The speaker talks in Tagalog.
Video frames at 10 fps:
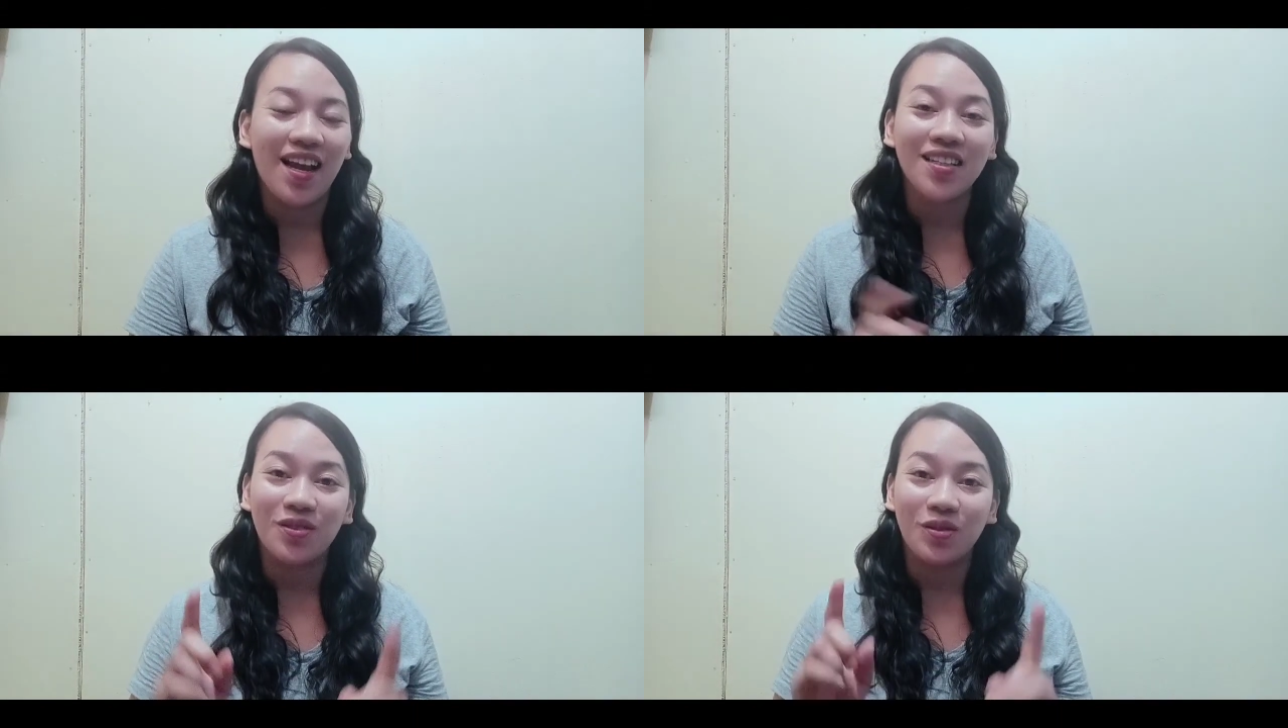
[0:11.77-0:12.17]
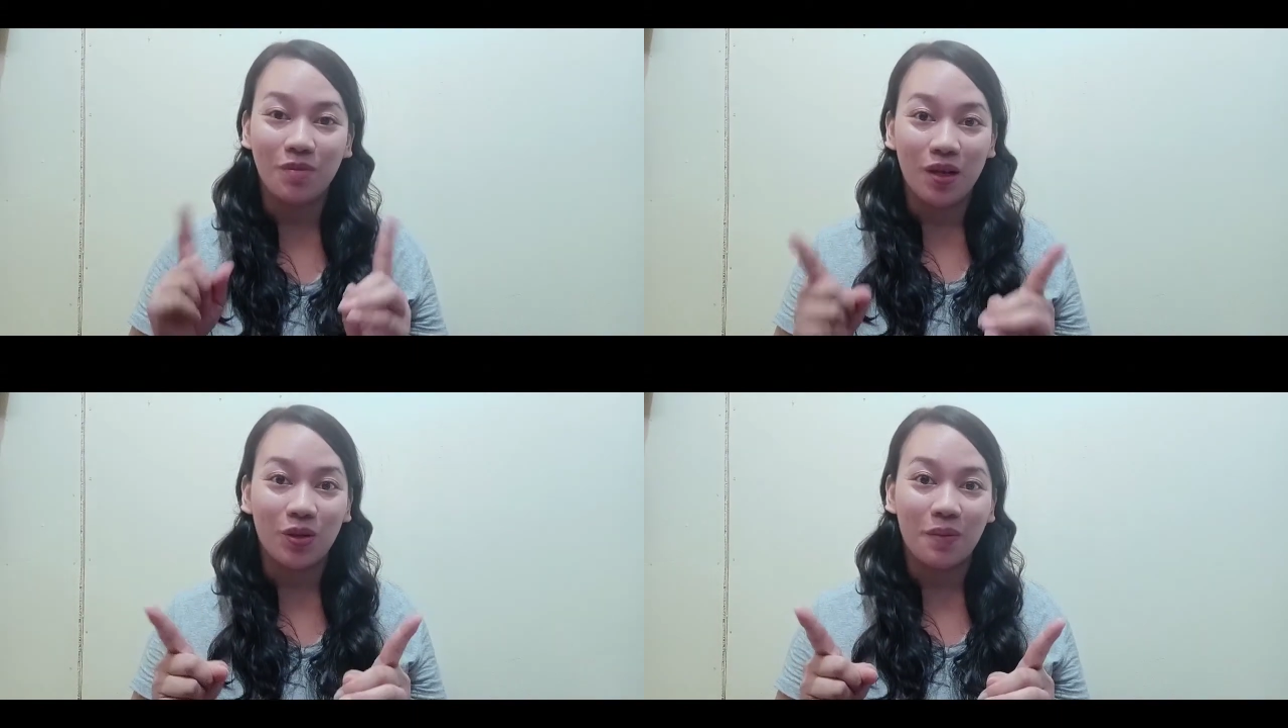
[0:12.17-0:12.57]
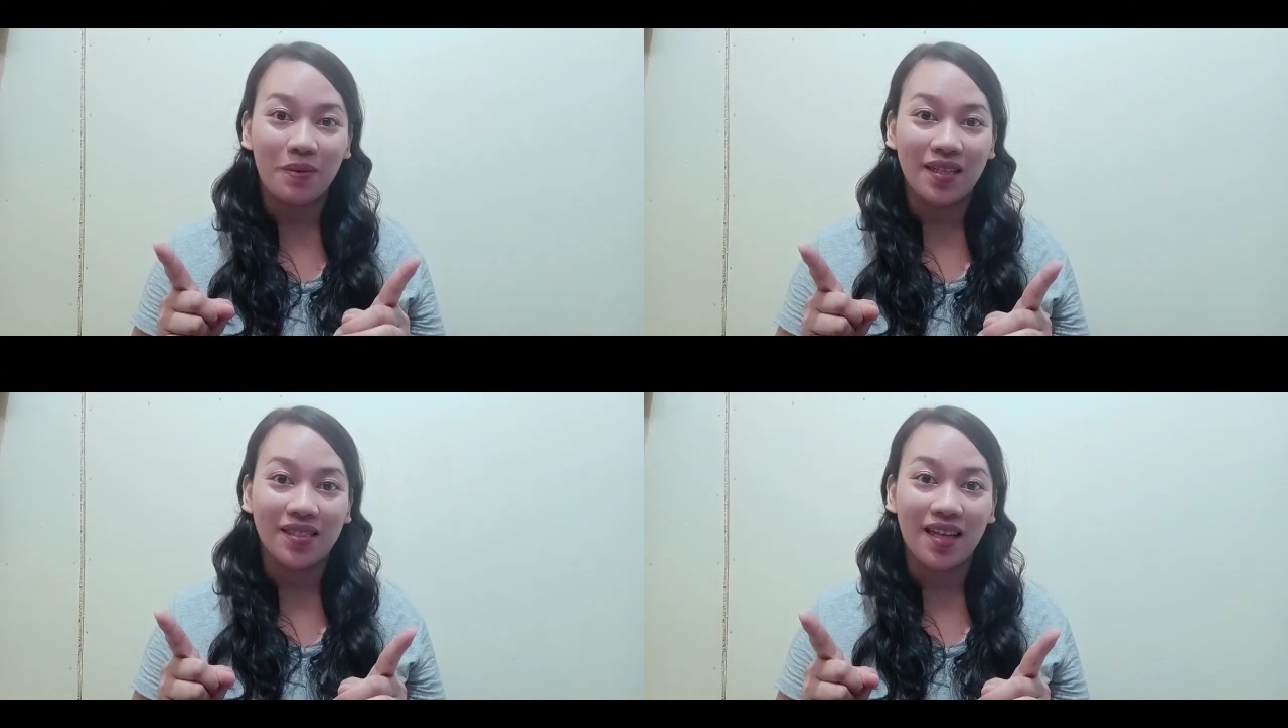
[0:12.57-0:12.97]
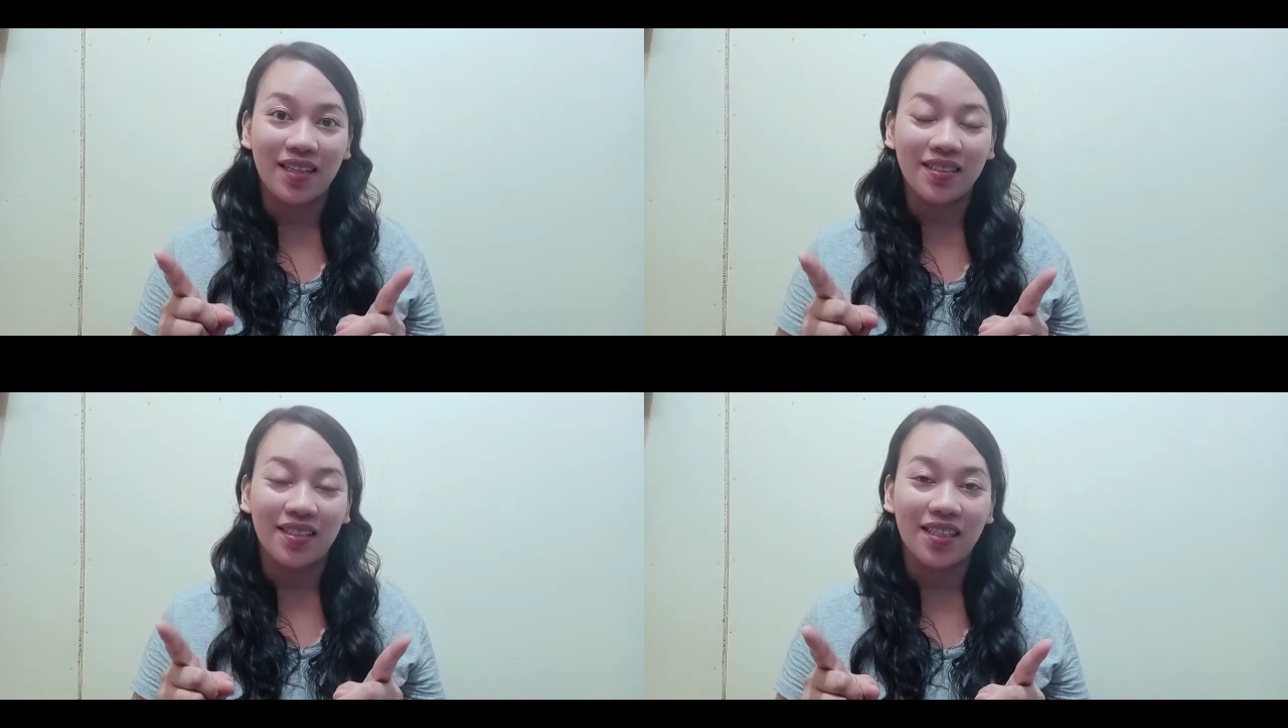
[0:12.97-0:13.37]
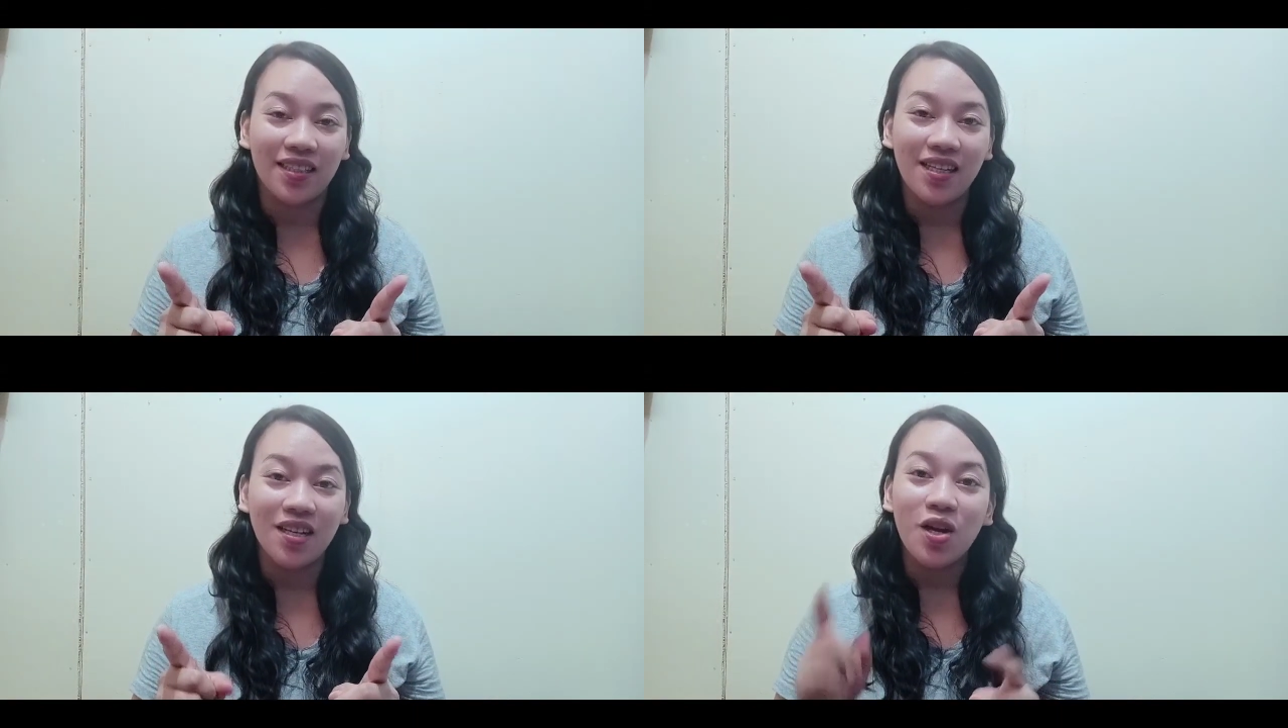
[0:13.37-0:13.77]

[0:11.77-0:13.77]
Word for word: At kung bago ka pa lang sa akin channel,